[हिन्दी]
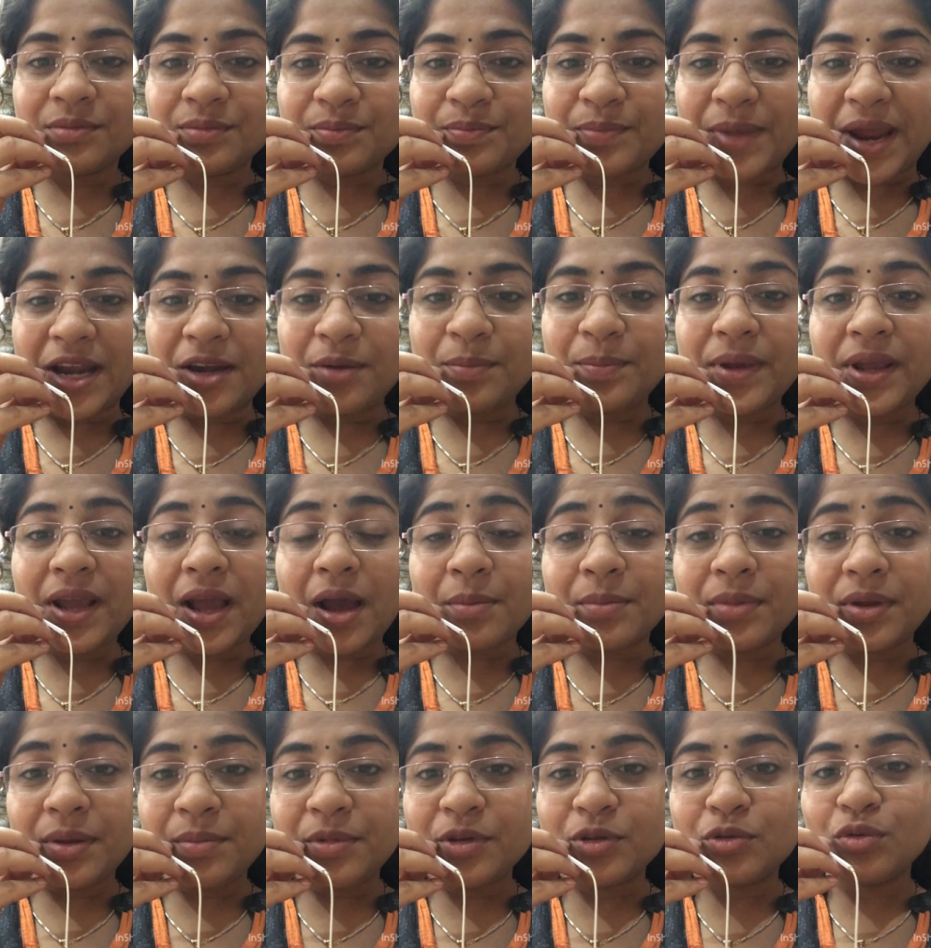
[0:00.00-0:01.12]
बेड पे
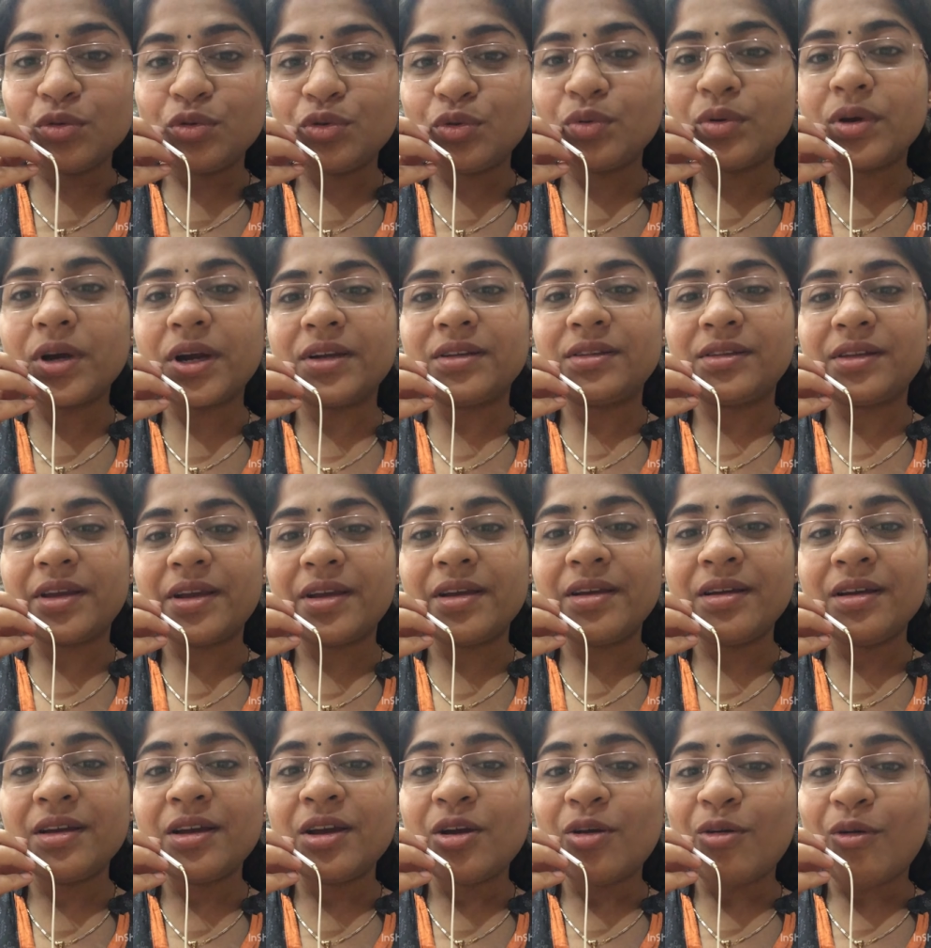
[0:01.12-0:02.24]
अभी भी सूसू करते हैं
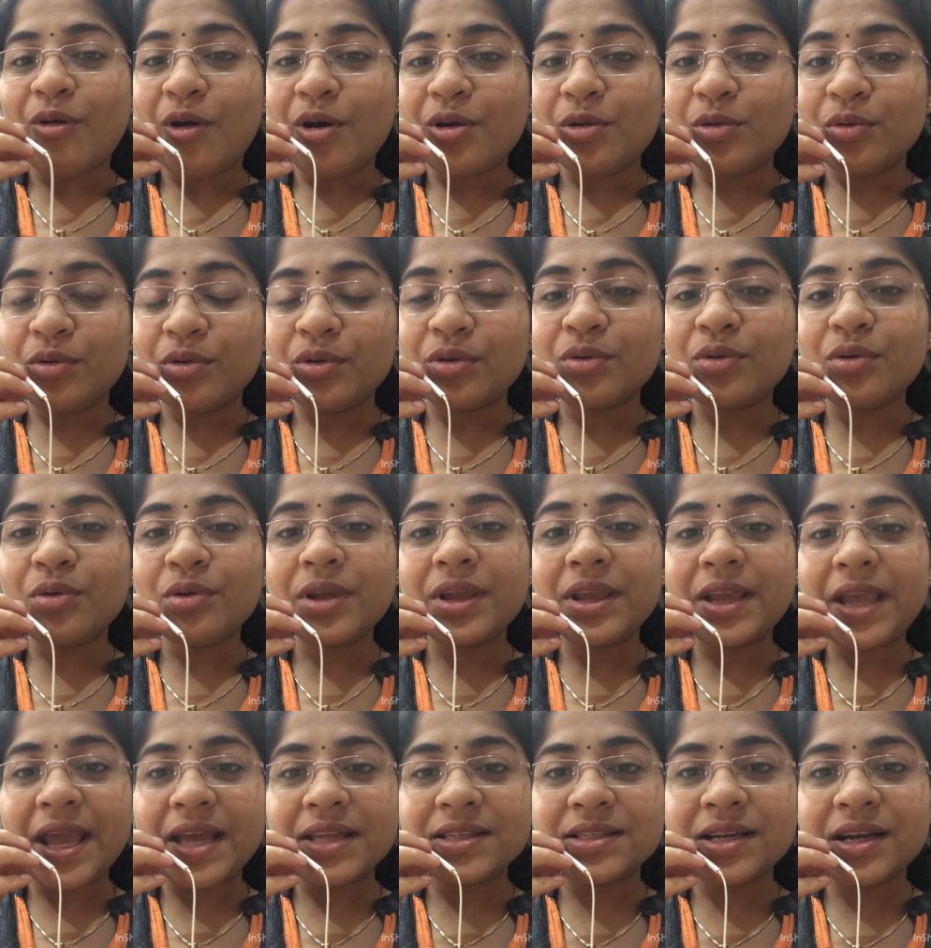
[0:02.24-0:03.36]
और उनको
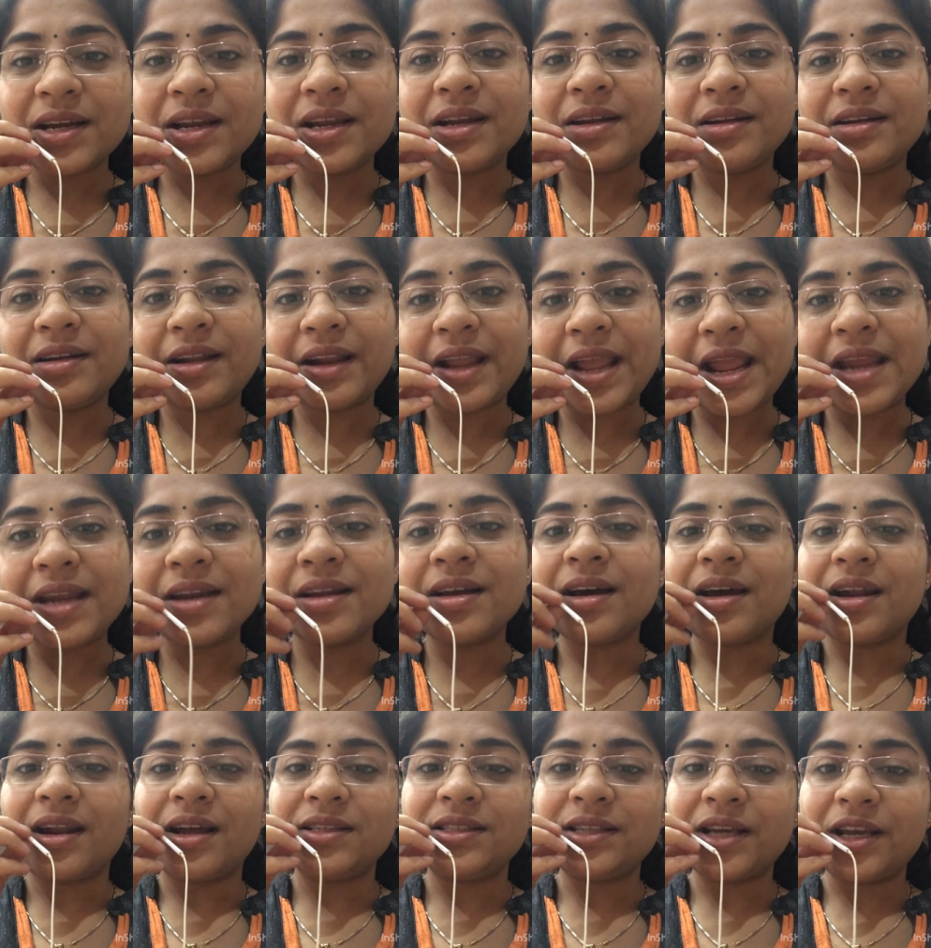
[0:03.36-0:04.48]
कैसे ट्रेन
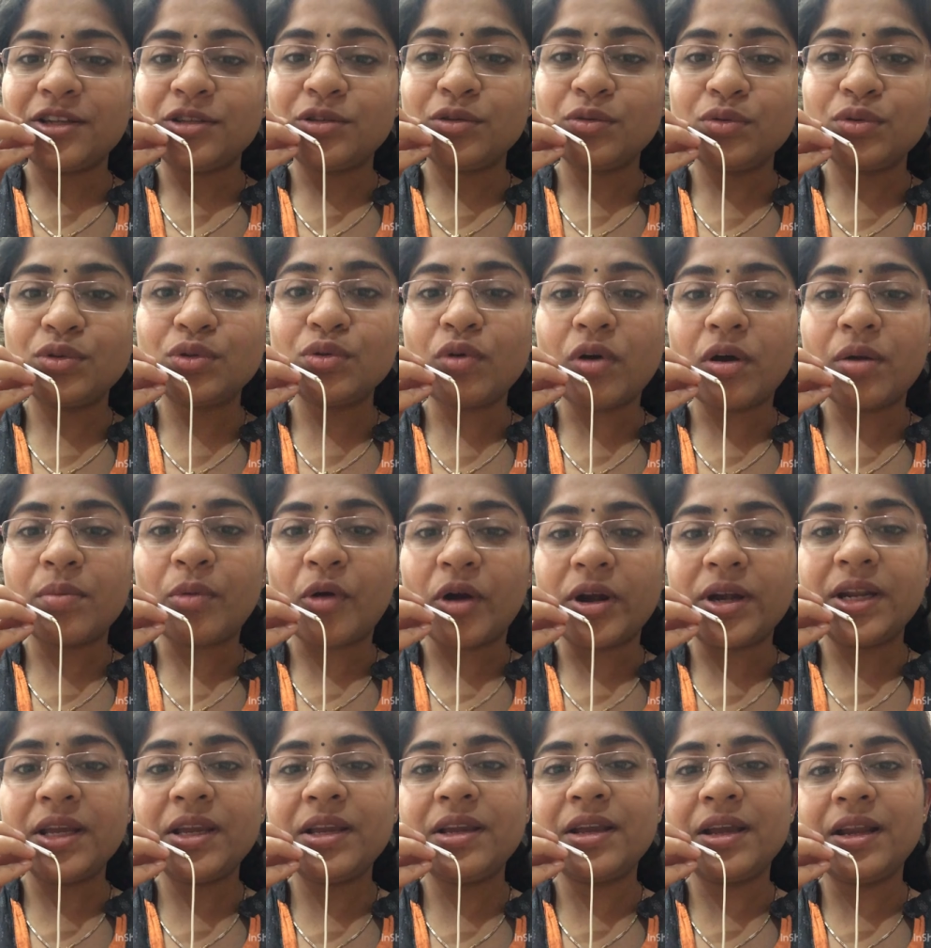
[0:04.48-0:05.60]
करा जाए सूसू और
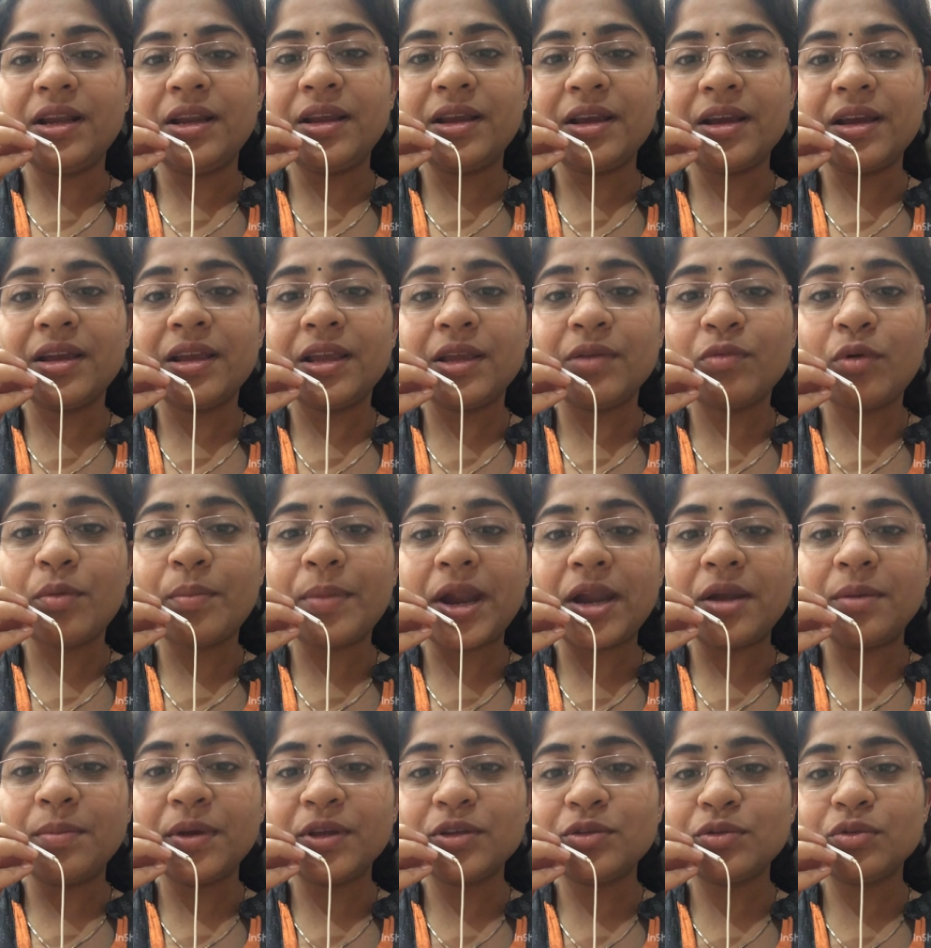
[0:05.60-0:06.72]
पॉटी के लिए कि वो बेड
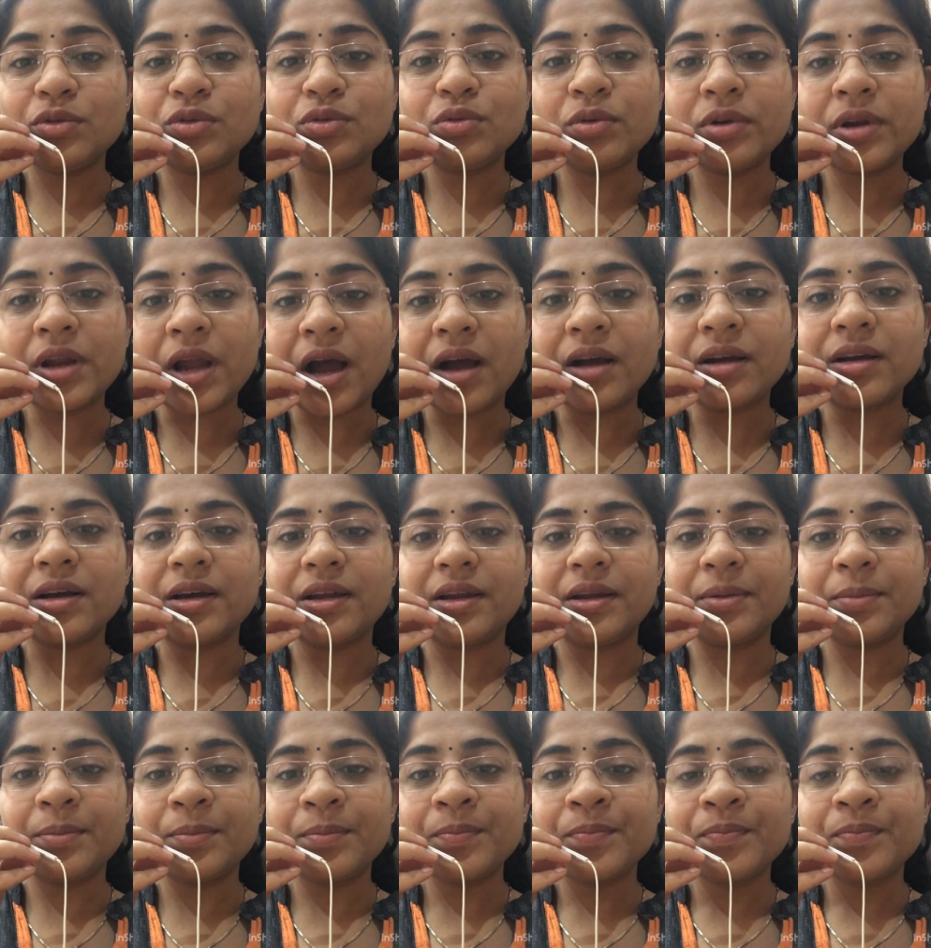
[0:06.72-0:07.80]
पे सूसू ना करें